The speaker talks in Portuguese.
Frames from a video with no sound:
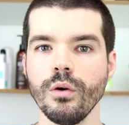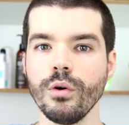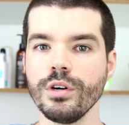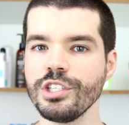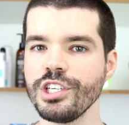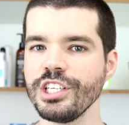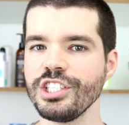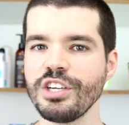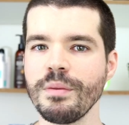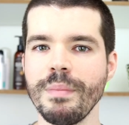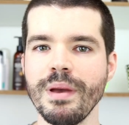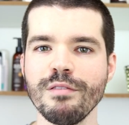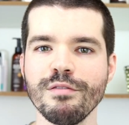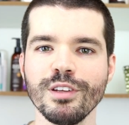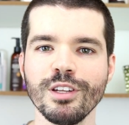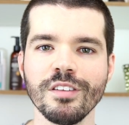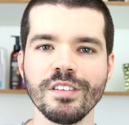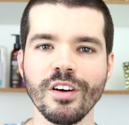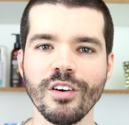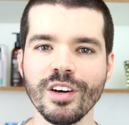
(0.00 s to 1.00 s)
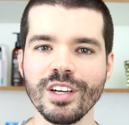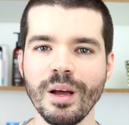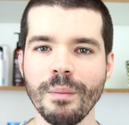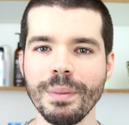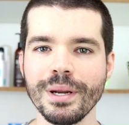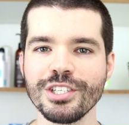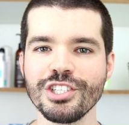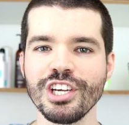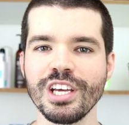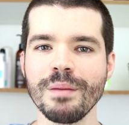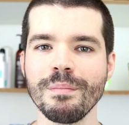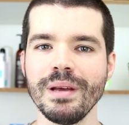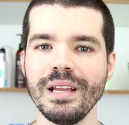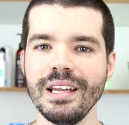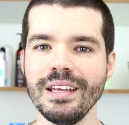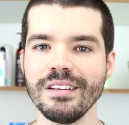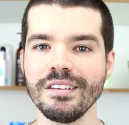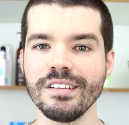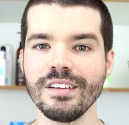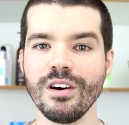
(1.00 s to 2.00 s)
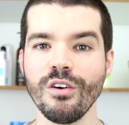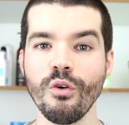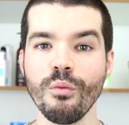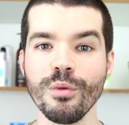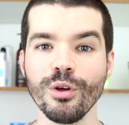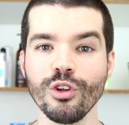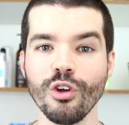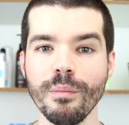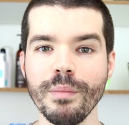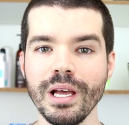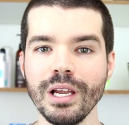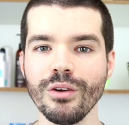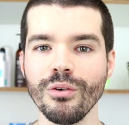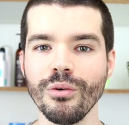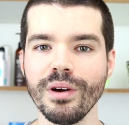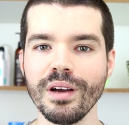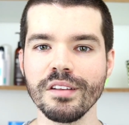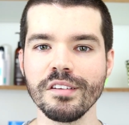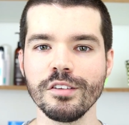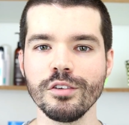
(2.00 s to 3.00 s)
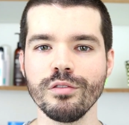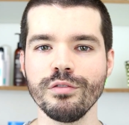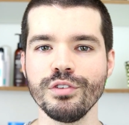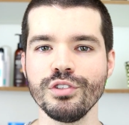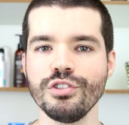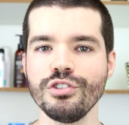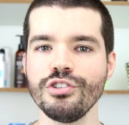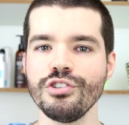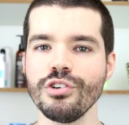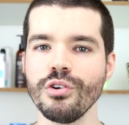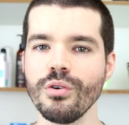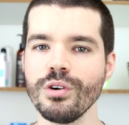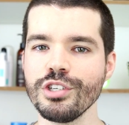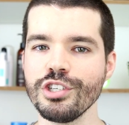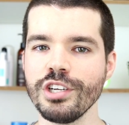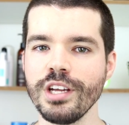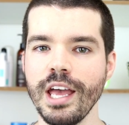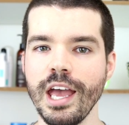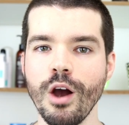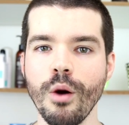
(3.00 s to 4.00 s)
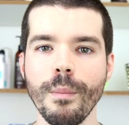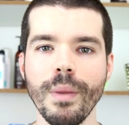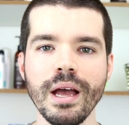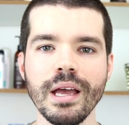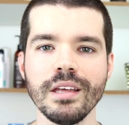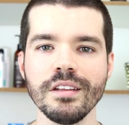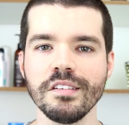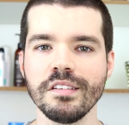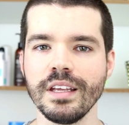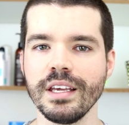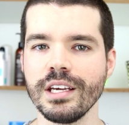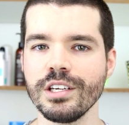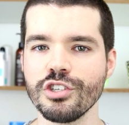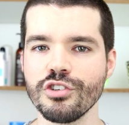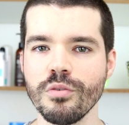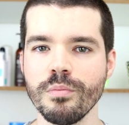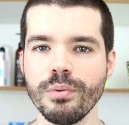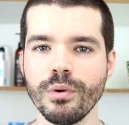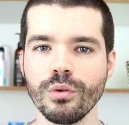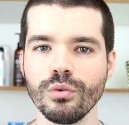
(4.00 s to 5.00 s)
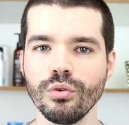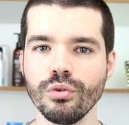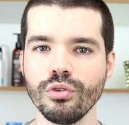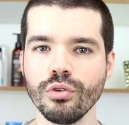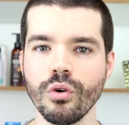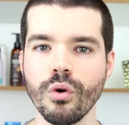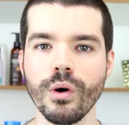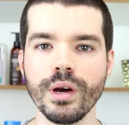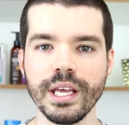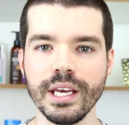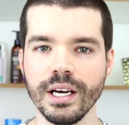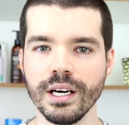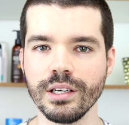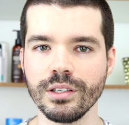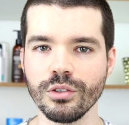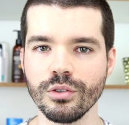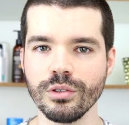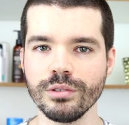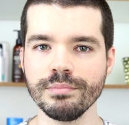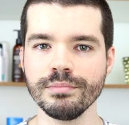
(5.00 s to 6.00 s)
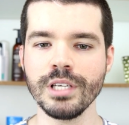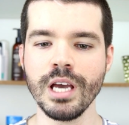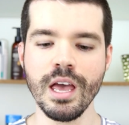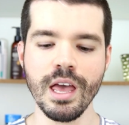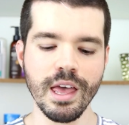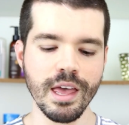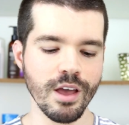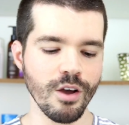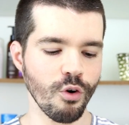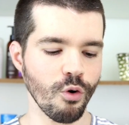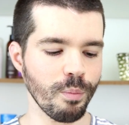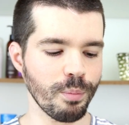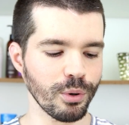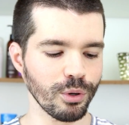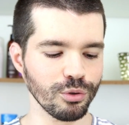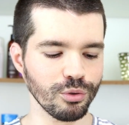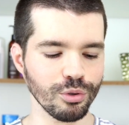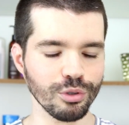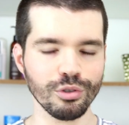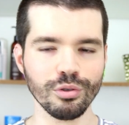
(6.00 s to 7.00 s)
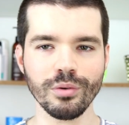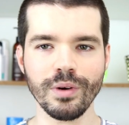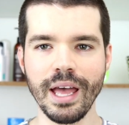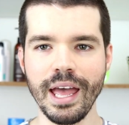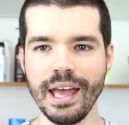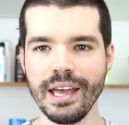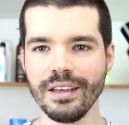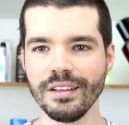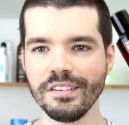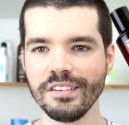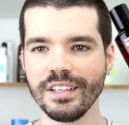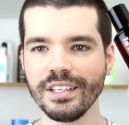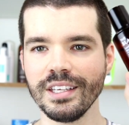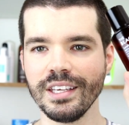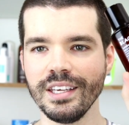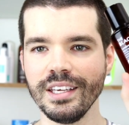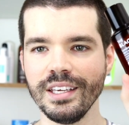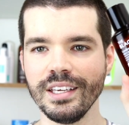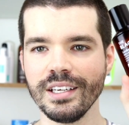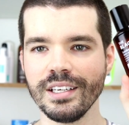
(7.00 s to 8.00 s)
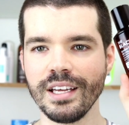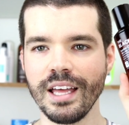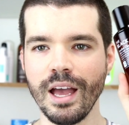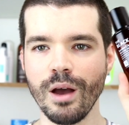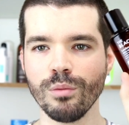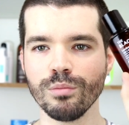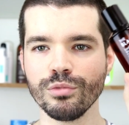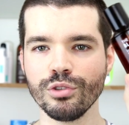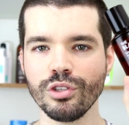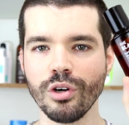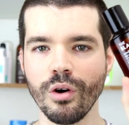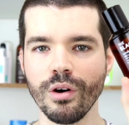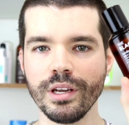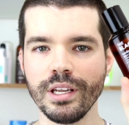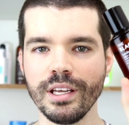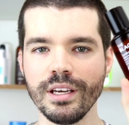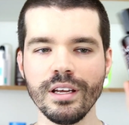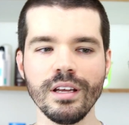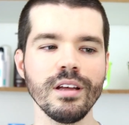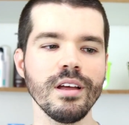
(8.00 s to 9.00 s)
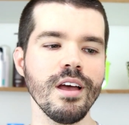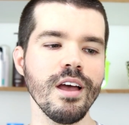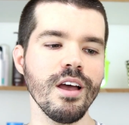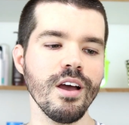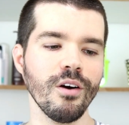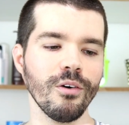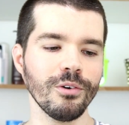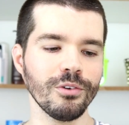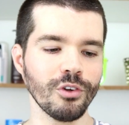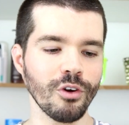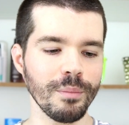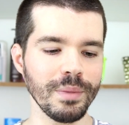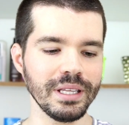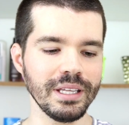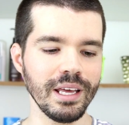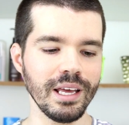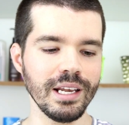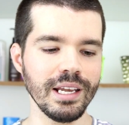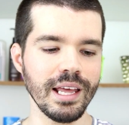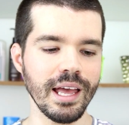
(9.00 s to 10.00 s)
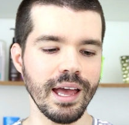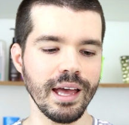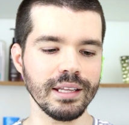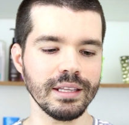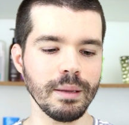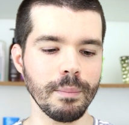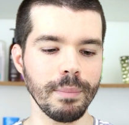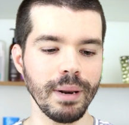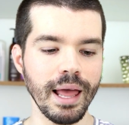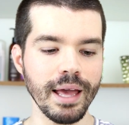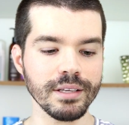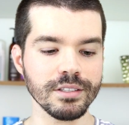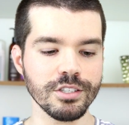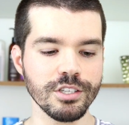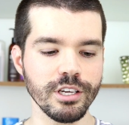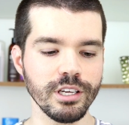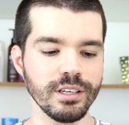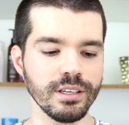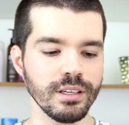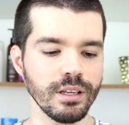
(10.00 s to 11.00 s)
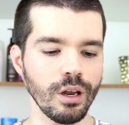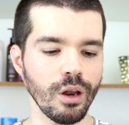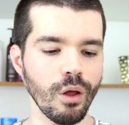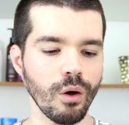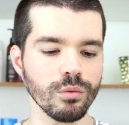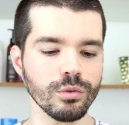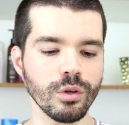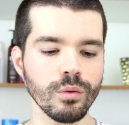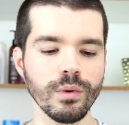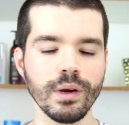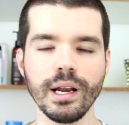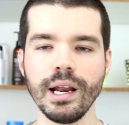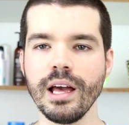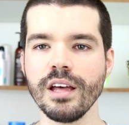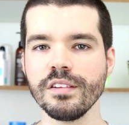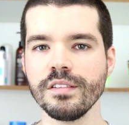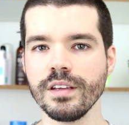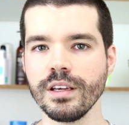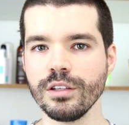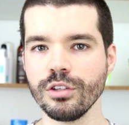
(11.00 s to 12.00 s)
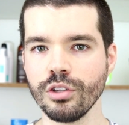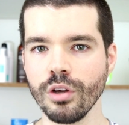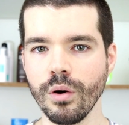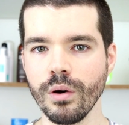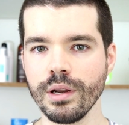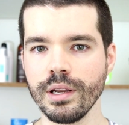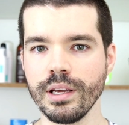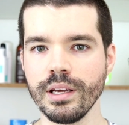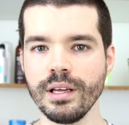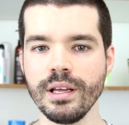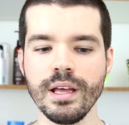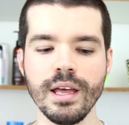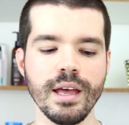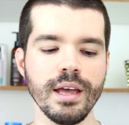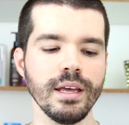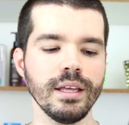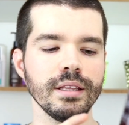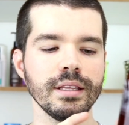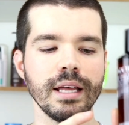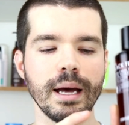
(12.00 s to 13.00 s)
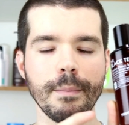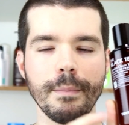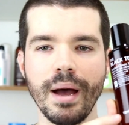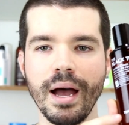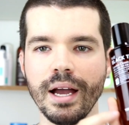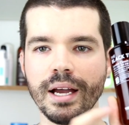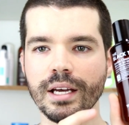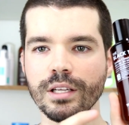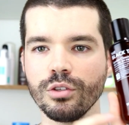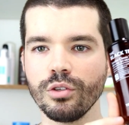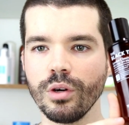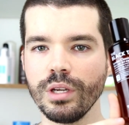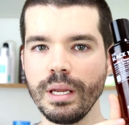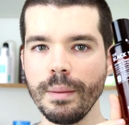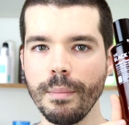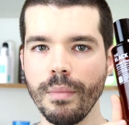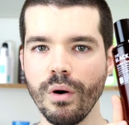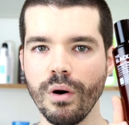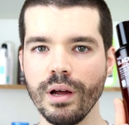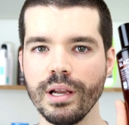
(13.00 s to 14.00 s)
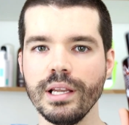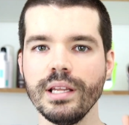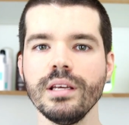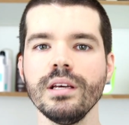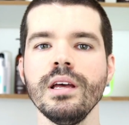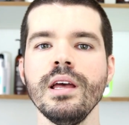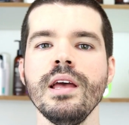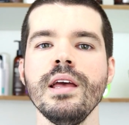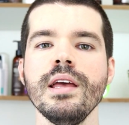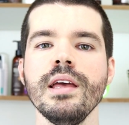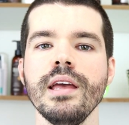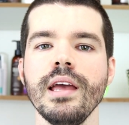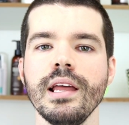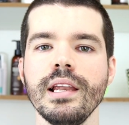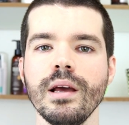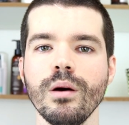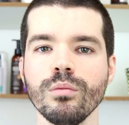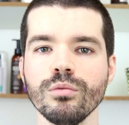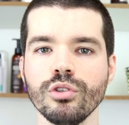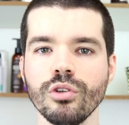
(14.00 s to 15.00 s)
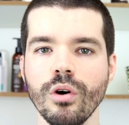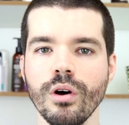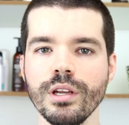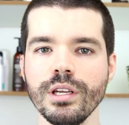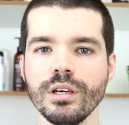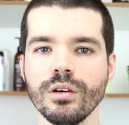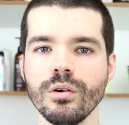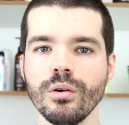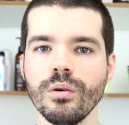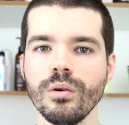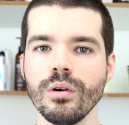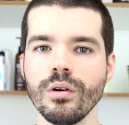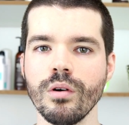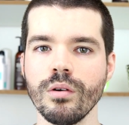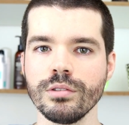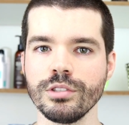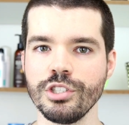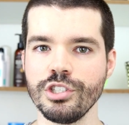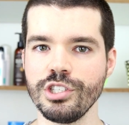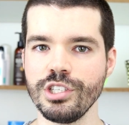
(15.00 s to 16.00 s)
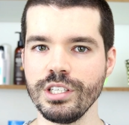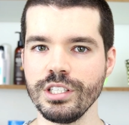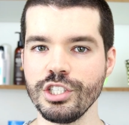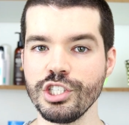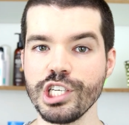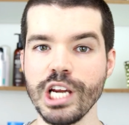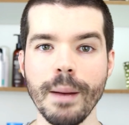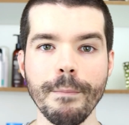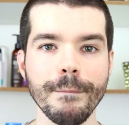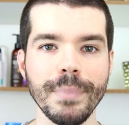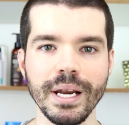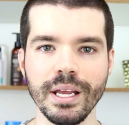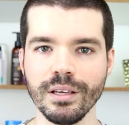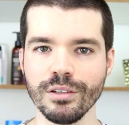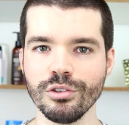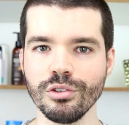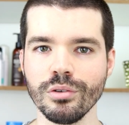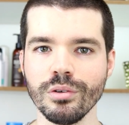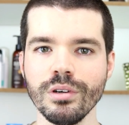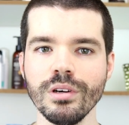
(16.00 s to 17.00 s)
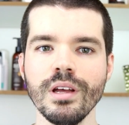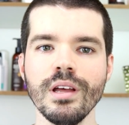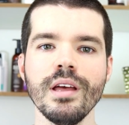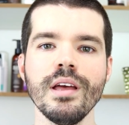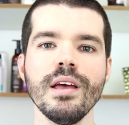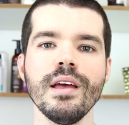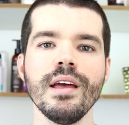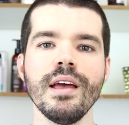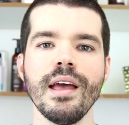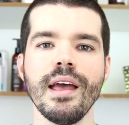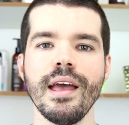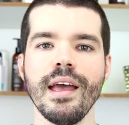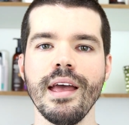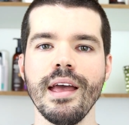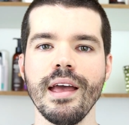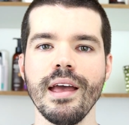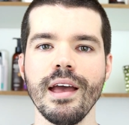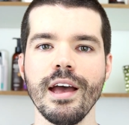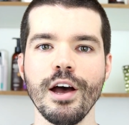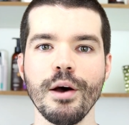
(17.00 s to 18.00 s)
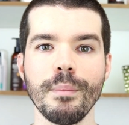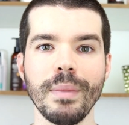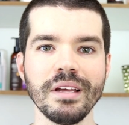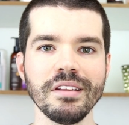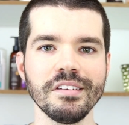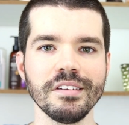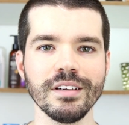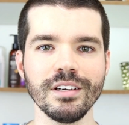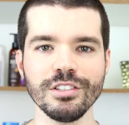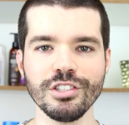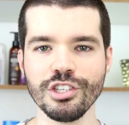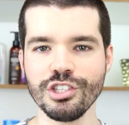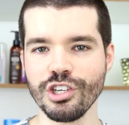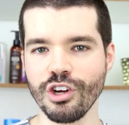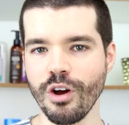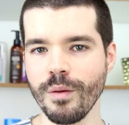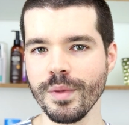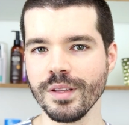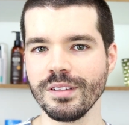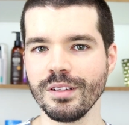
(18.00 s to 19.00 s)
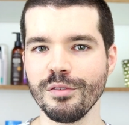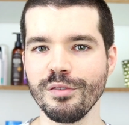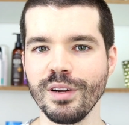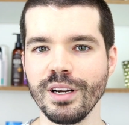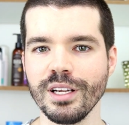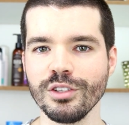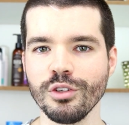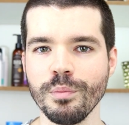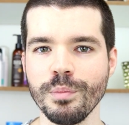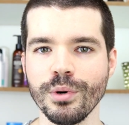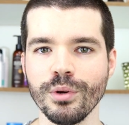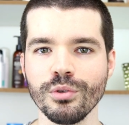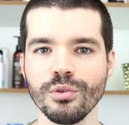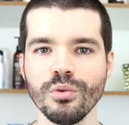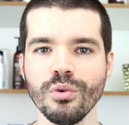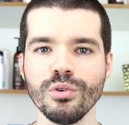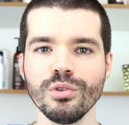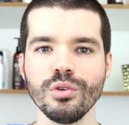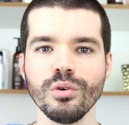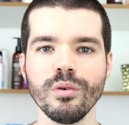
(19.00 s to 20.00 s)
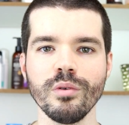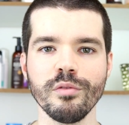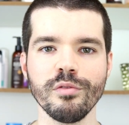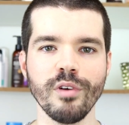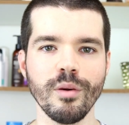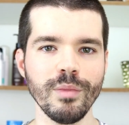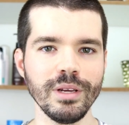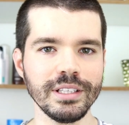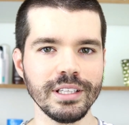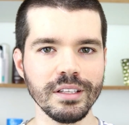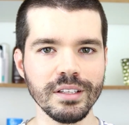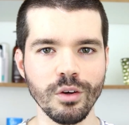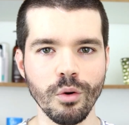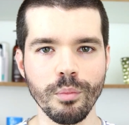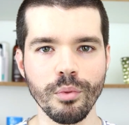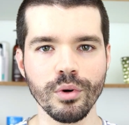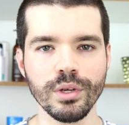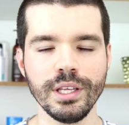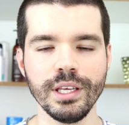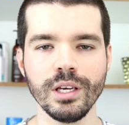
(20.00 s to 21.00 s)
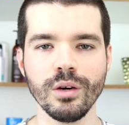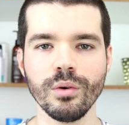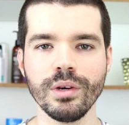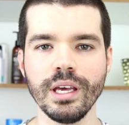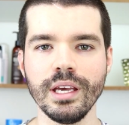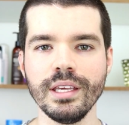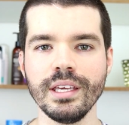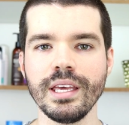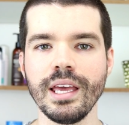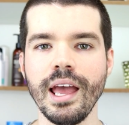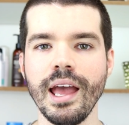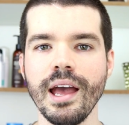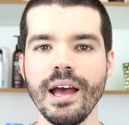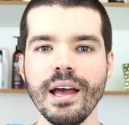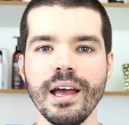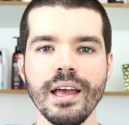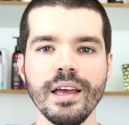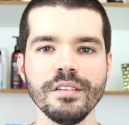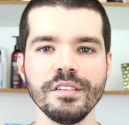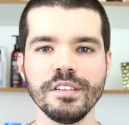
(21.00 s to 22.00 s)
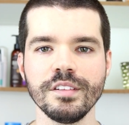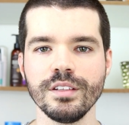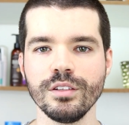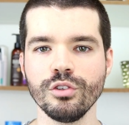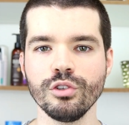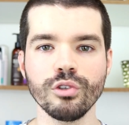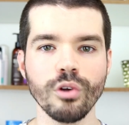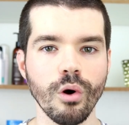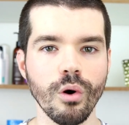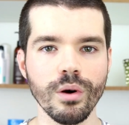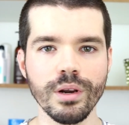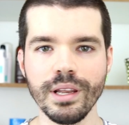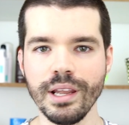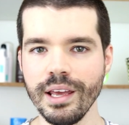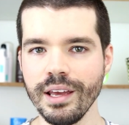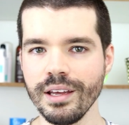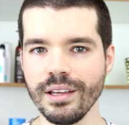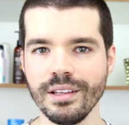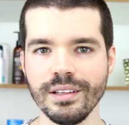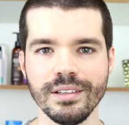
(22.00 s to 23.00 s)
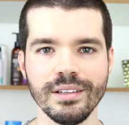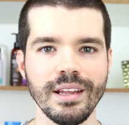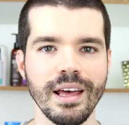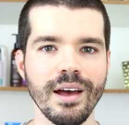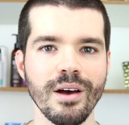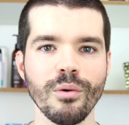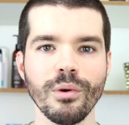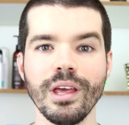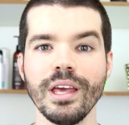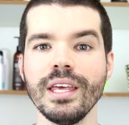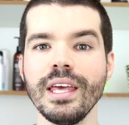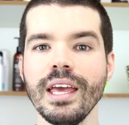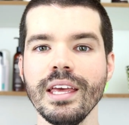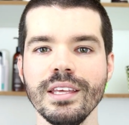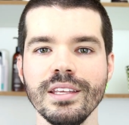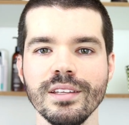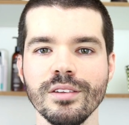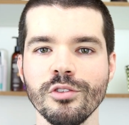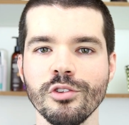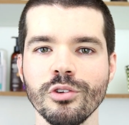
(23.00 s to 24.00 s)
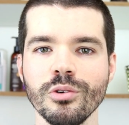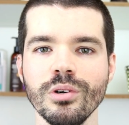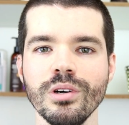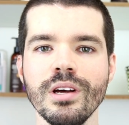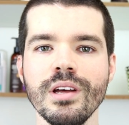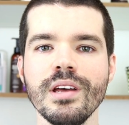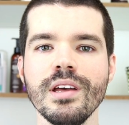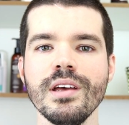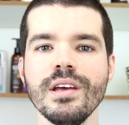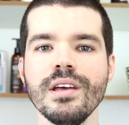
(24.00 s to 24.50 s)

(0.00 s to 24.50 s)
Oi gente, bem-vindos ao canal Pratique Beleza. O meu nome é Lucas e o vídeo de hoje é uma resenha de um produto coreano. O produto é esse aqui, é um toner. O nome dele é The Black Tea London Classic Toner da marca Tony Moly. Ele é um tônico de chá preto. É, mas antes de começar a falar do produto, vamos entender um pouquinho o que, que é esse toner, né? O que, que é isso?